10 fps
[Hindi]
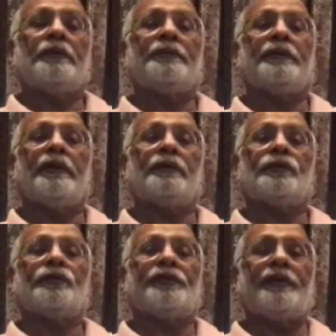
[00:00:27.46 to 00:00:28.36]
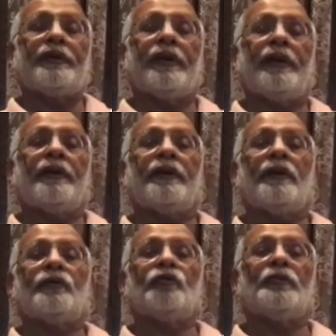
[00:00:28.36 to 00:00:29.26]
ये तो ठीक है कि
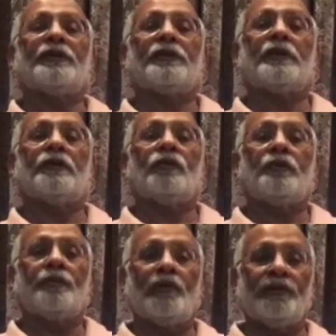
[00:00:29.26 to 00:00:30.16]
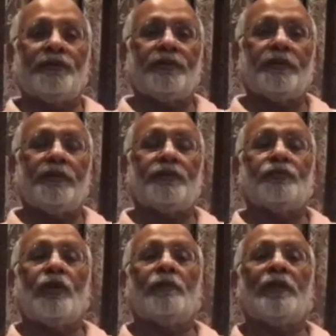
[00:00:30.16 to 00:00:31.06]
हुकूमत की कोई पॉलिसी इस
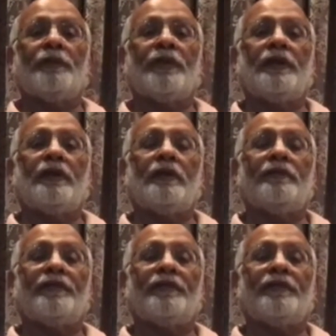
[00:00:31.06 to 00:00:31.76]
मामले में